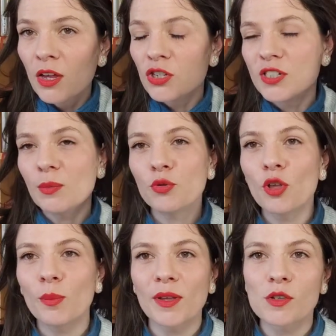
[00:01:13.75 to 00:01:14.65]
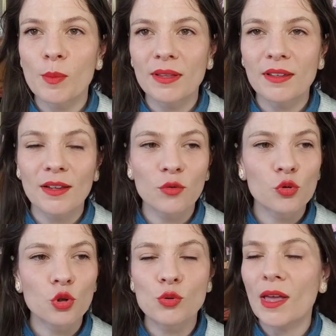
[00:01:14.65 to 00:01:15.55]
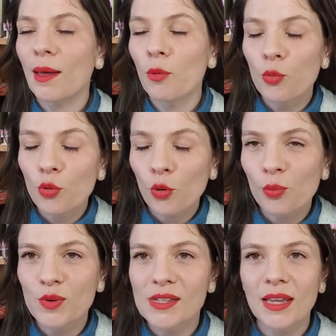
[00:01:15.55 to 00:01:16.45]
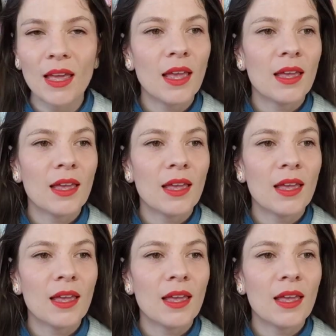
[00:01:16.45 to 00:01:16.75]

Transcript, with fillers: J'ai pu dormir ce matin, donc je suis un peu plus reposée.